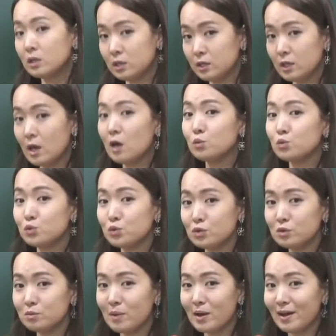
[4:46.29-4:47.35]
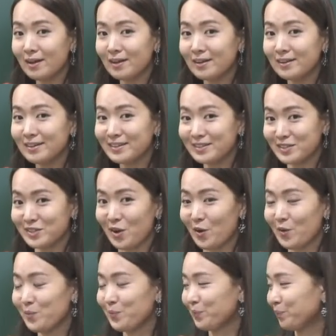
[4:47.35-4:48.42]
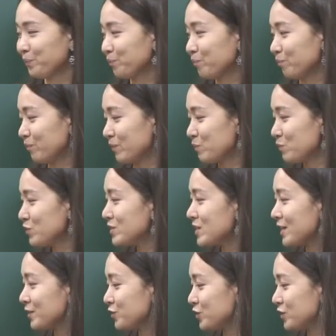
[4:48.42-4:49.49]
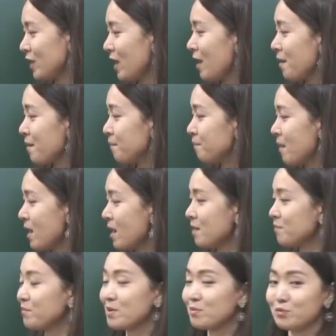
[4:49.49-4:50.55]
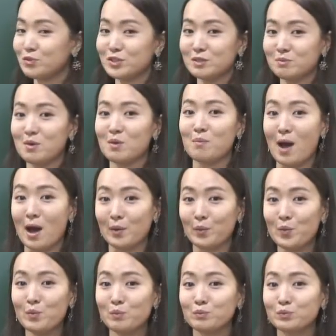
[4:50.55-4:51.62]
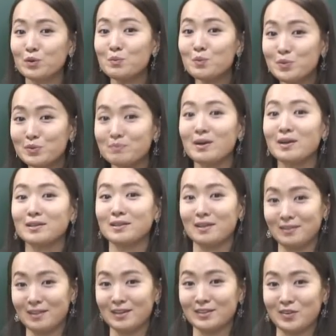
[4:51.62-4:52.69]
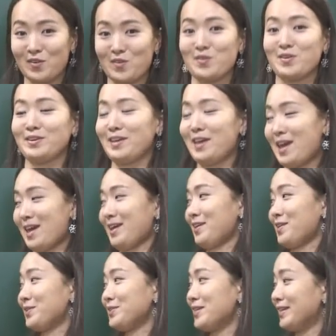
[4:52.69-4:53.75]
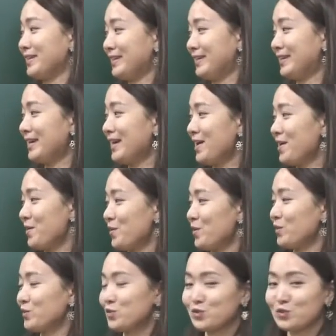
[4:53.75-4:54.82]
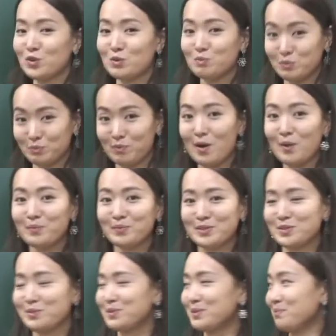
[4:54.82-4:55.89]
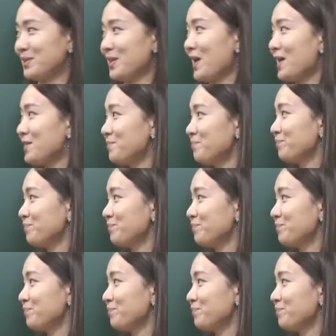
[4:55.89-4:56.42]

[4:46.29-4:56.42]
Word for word: 你要去吗? 그쵸? 문장 뒤에 마만 붙이면 바로 물어보는 말이 된다는 거. 예, 굉장히 중국어 문법 쉽습니다.